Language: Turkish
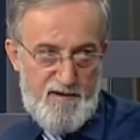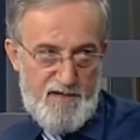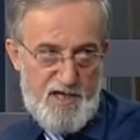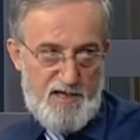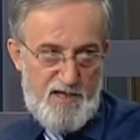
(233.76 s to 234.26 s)

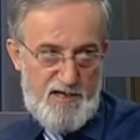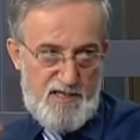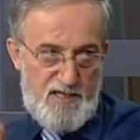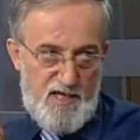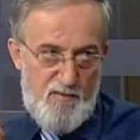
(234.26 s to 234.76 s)
şekilde
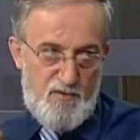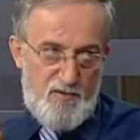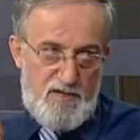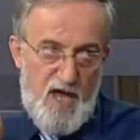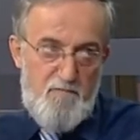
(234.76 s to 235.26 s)
size
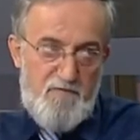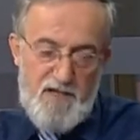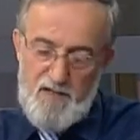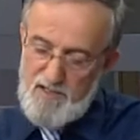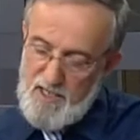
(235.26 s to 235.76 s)
bunu tebyin et.